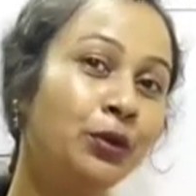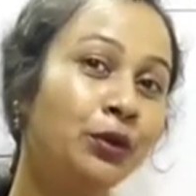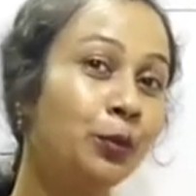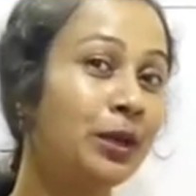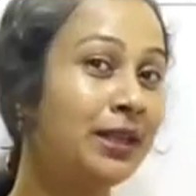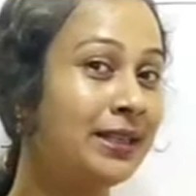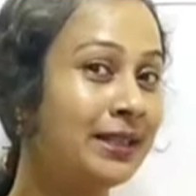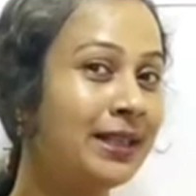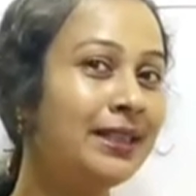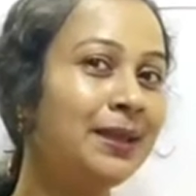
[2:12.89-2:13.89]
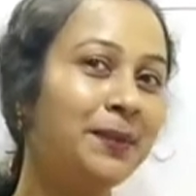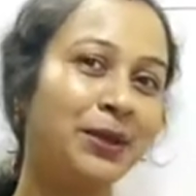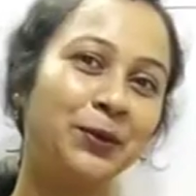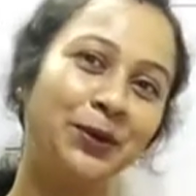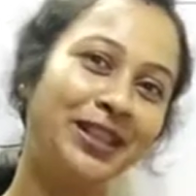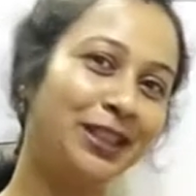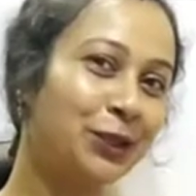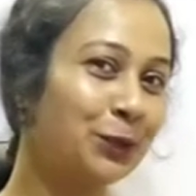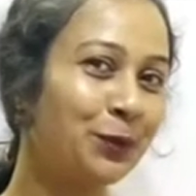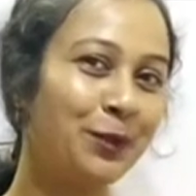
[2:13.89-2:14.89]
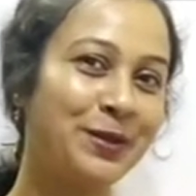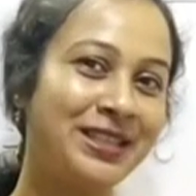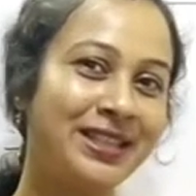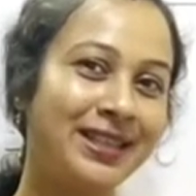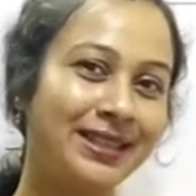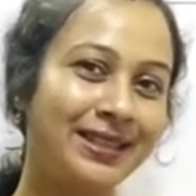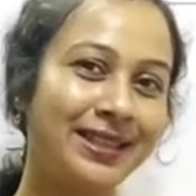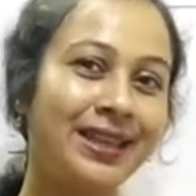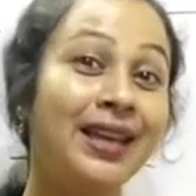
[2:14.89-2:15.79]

তোমরা নিজেরাই দেখবে কোনটাতে সময় বেশি লাগছে